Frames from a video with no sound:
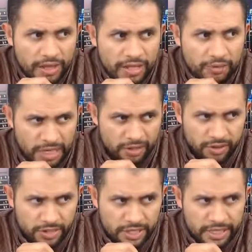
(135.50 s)
Y
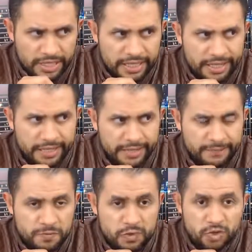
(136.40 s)
bueno,
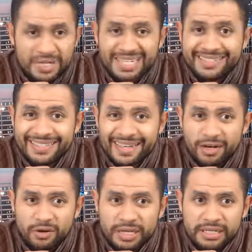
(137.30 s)
eh, yo
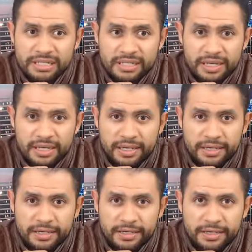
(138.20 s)
inicié con
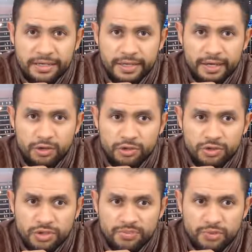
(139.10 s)
este
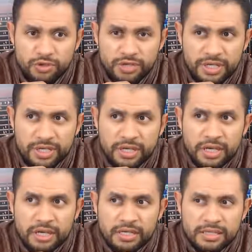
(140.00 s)
negocio y puse
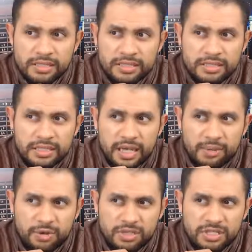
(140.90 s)

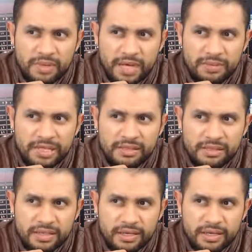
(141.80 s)

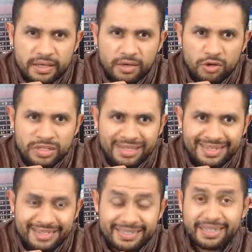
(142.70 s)
aproximadamente
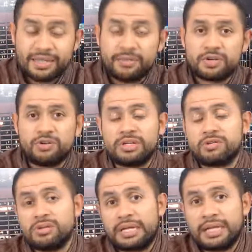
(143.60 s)
87 personas,
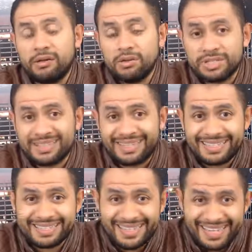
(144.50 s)
contacté con
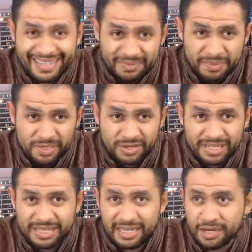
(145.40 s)
87
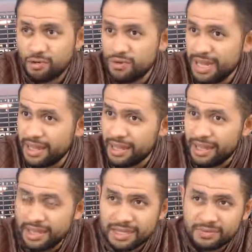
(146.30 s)
personas y ninguna de
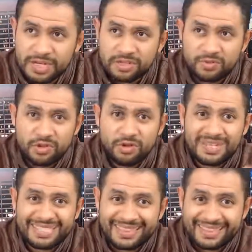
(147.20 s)
ellas me respondió
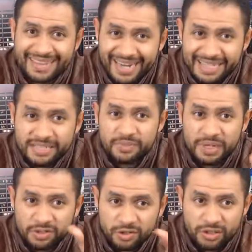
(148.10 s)
más que tres
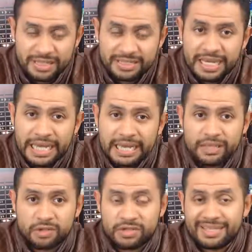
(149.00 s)
personas.
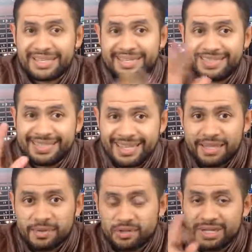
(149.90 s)
De
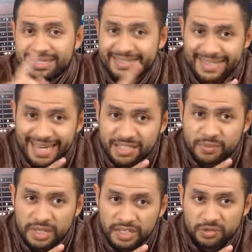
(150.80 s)
87 personas, tres
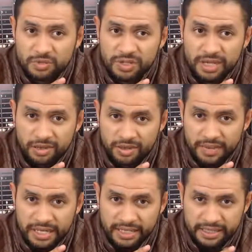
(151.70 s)
me respondieron,
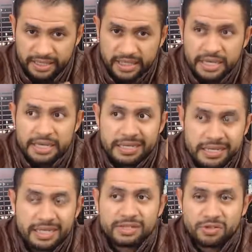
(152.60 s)
imagínate. Y
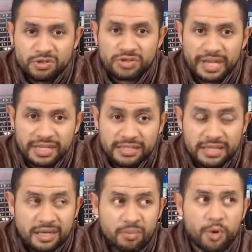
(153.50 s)
de esos
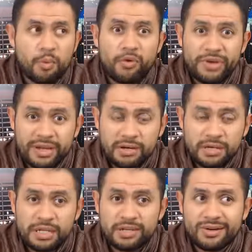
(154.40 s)
tres
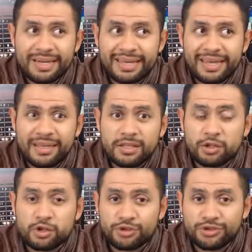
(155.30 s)
promovieron y yo generé
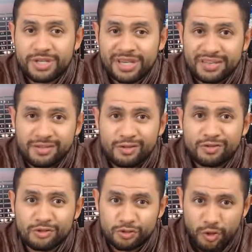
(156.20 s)

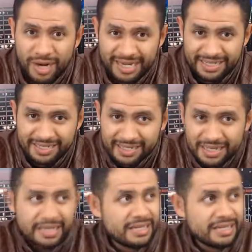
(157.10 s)
200 dólares